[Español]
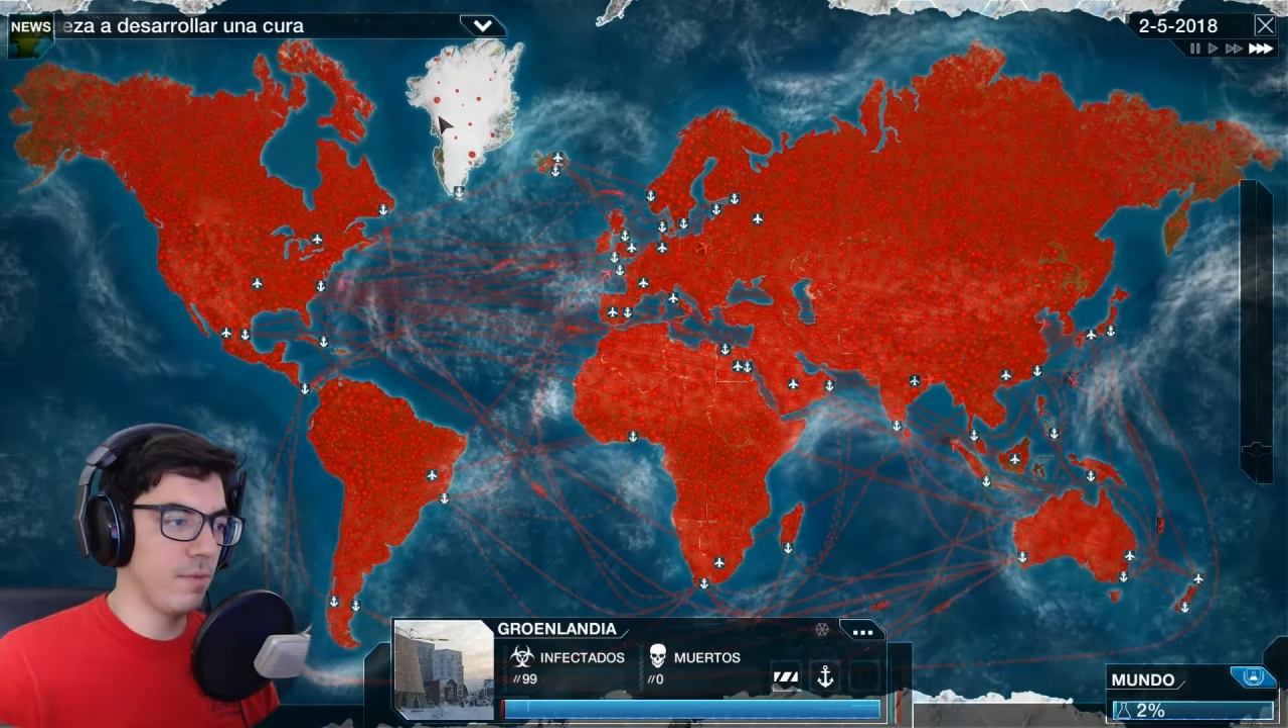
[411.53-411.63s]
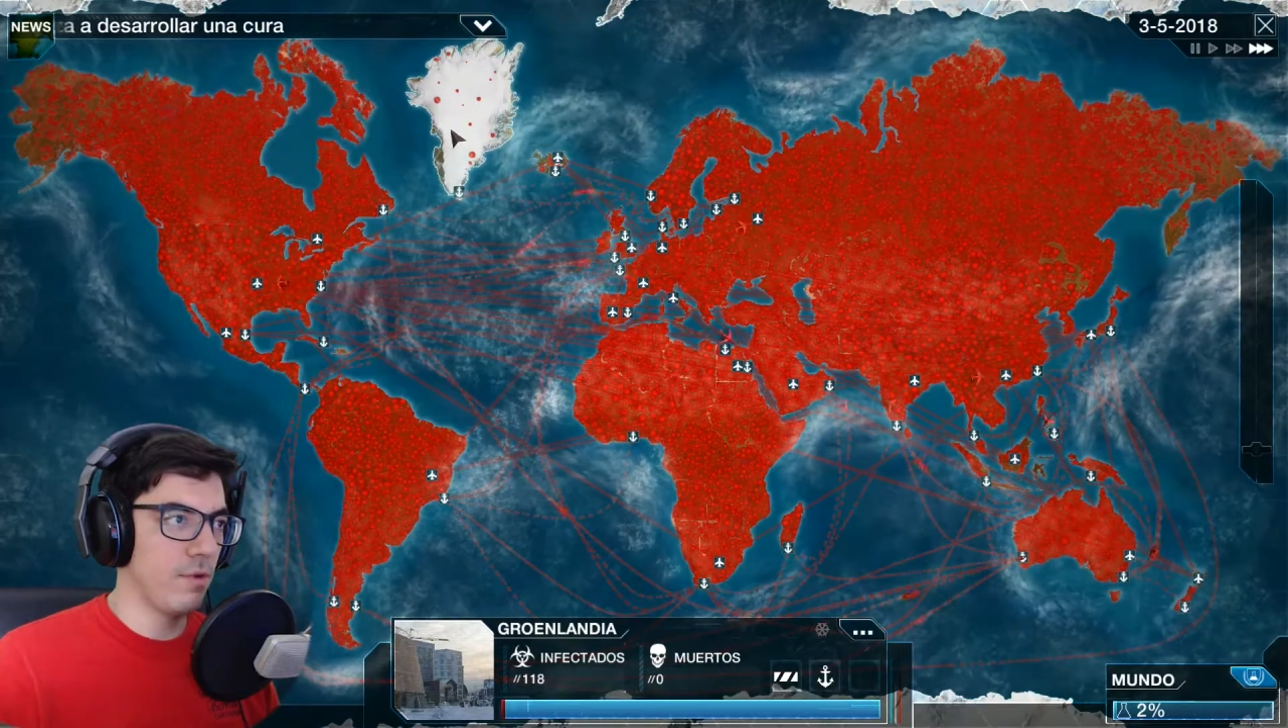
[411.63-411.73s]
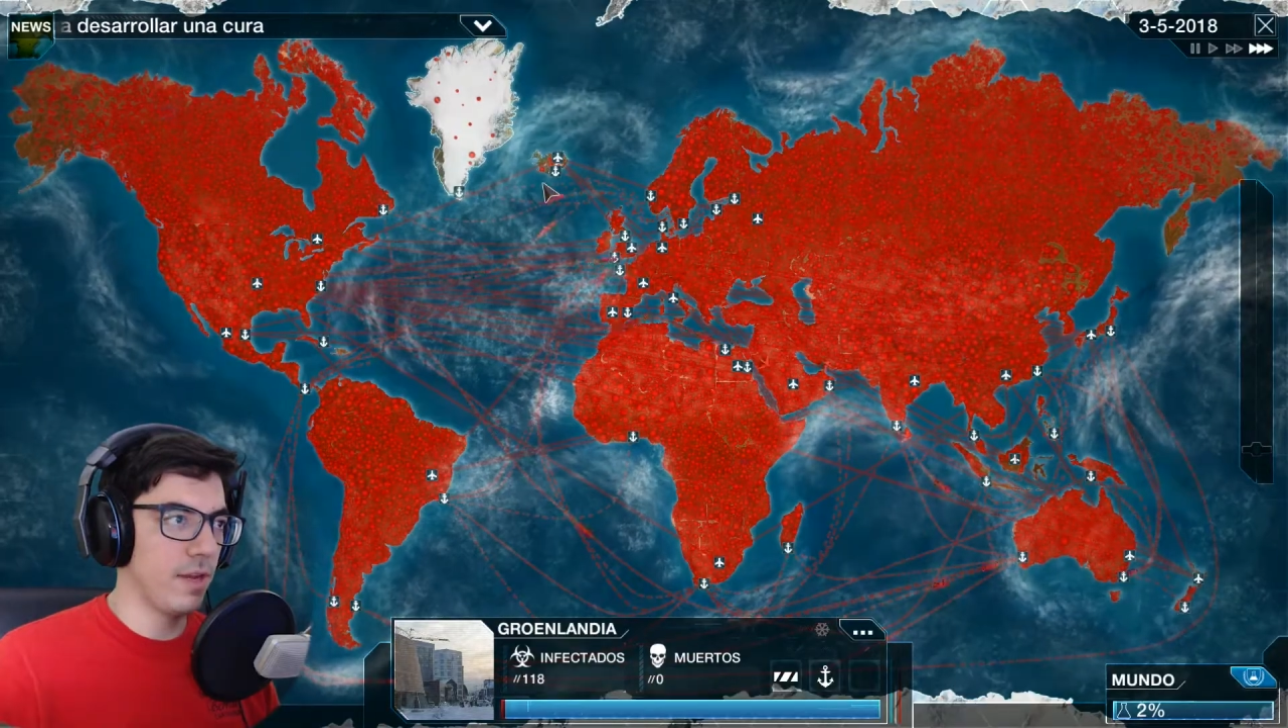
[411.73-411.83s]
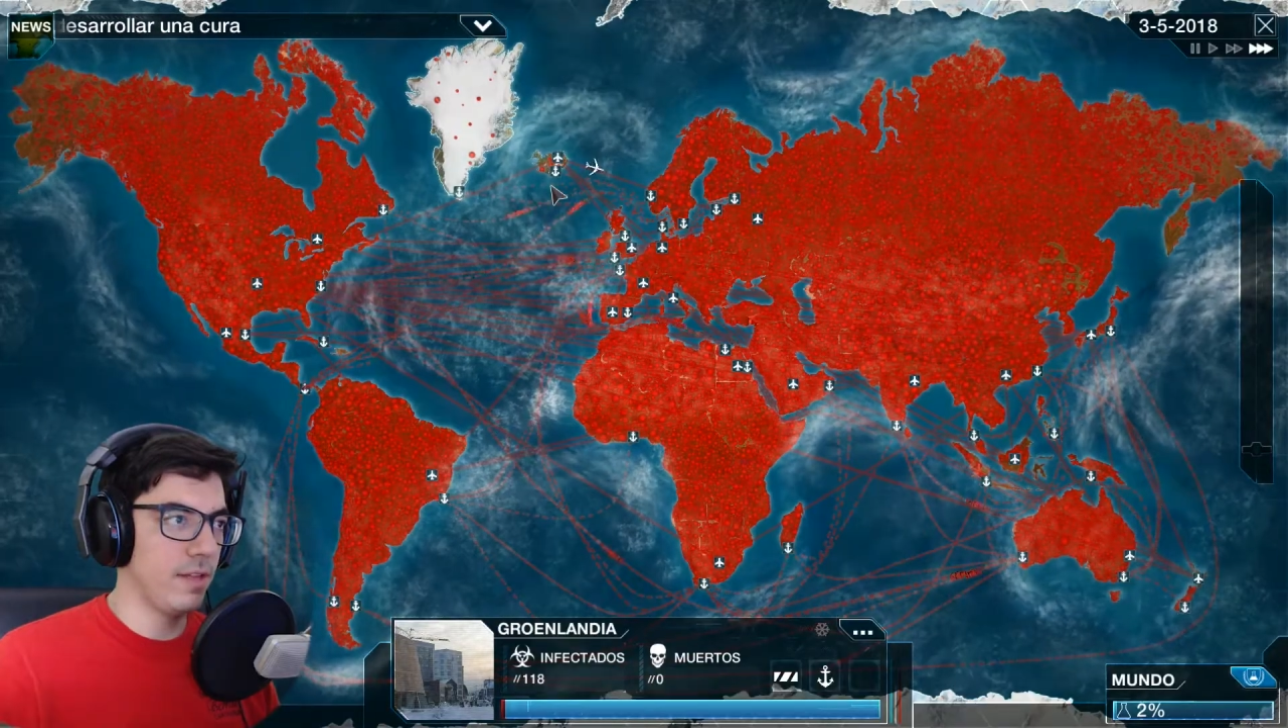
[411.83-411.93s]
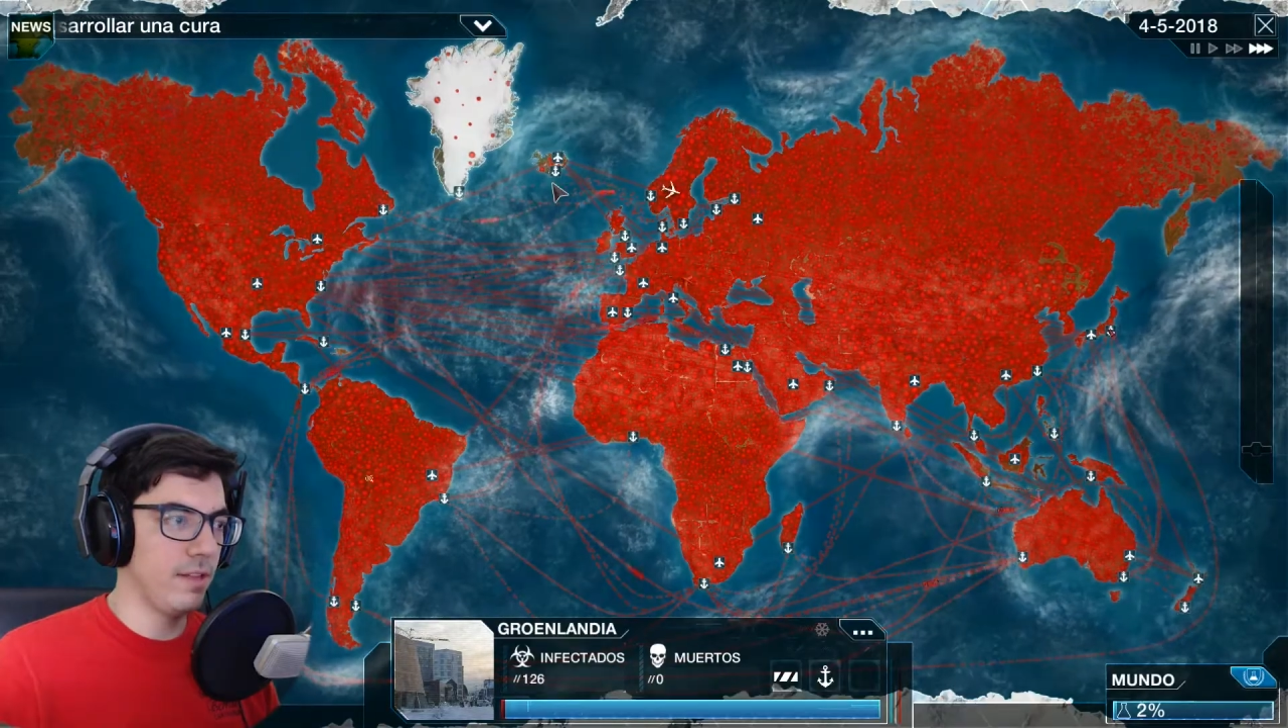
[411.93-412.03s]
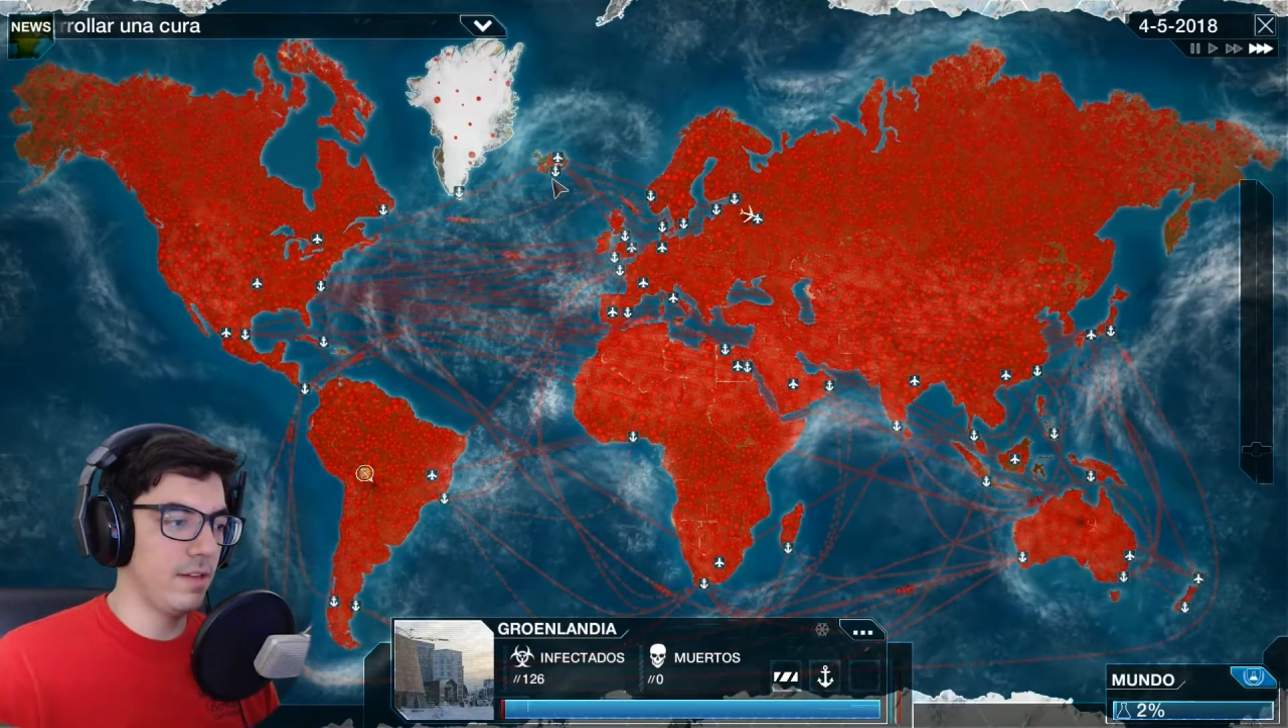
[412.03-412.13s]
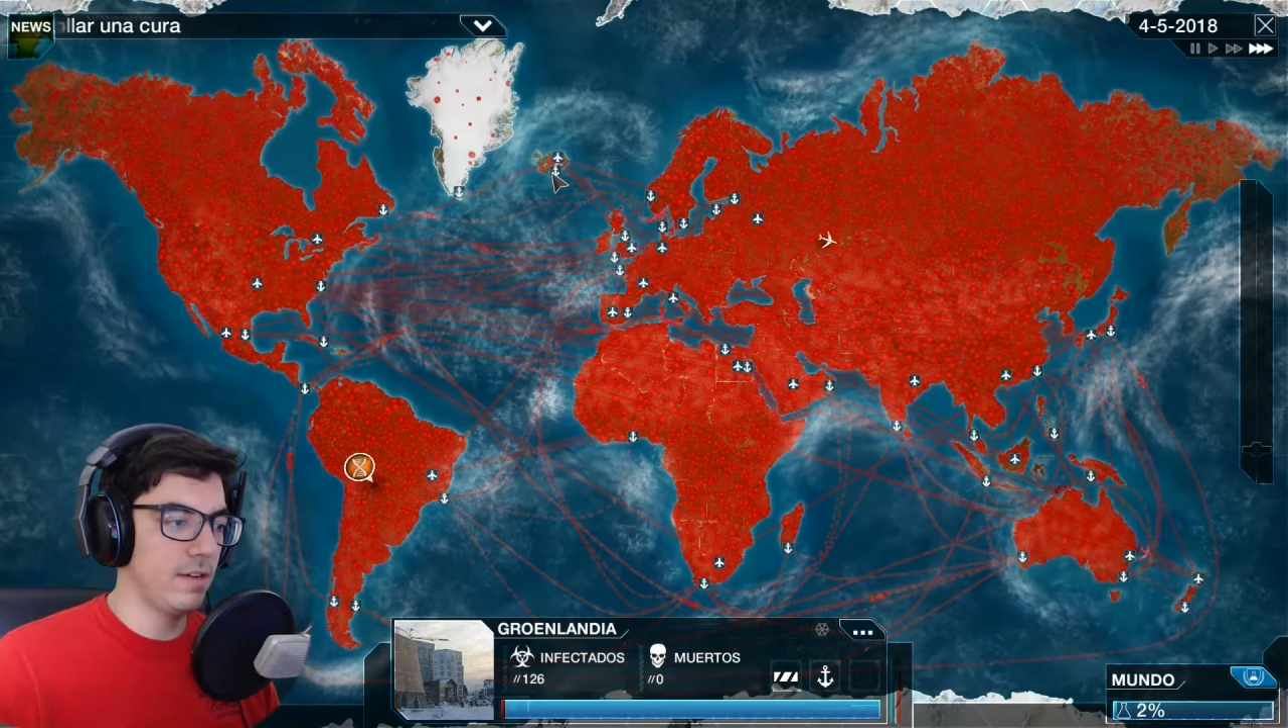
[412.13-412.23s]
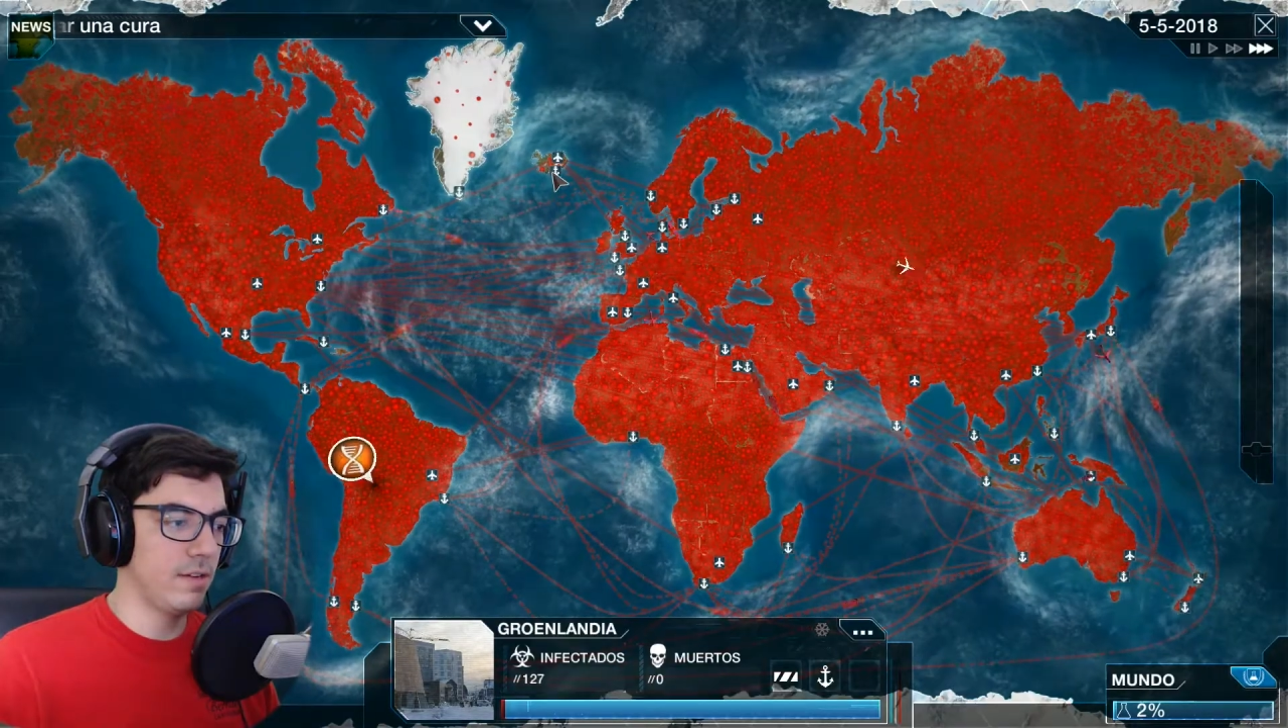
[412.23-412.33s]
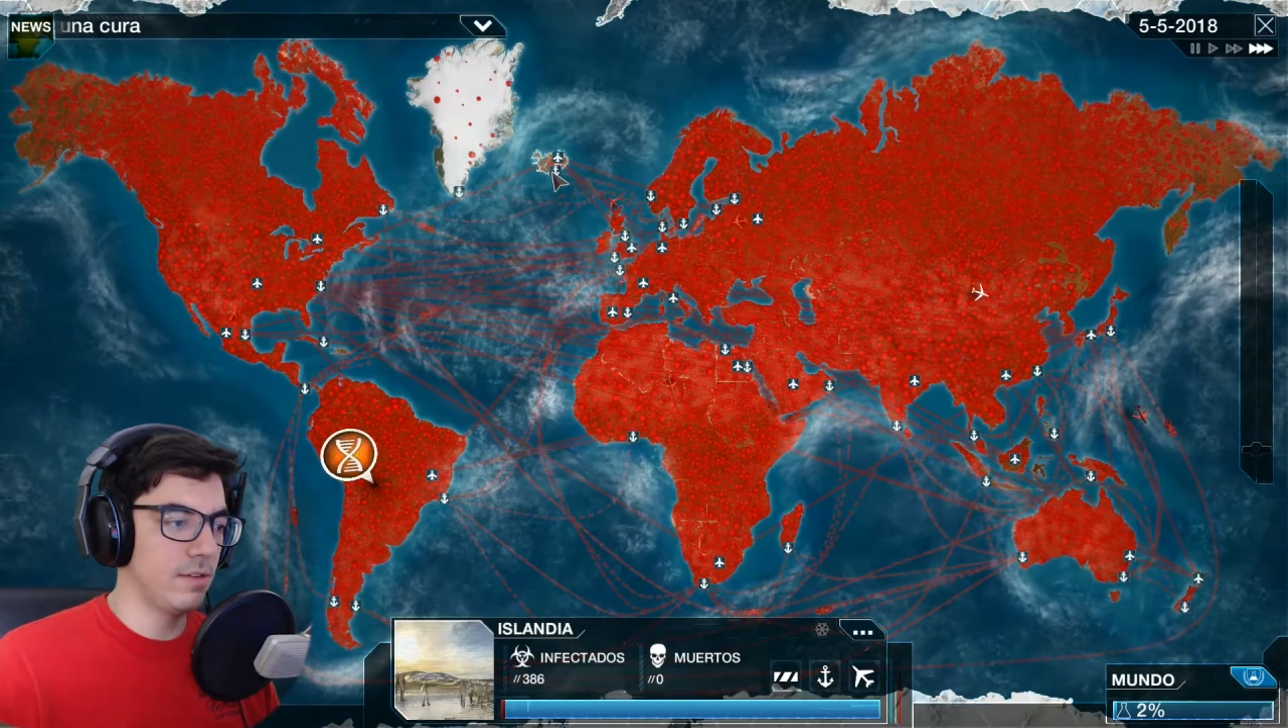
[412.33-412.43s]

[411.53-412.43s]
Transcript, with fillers: en Groenlandia.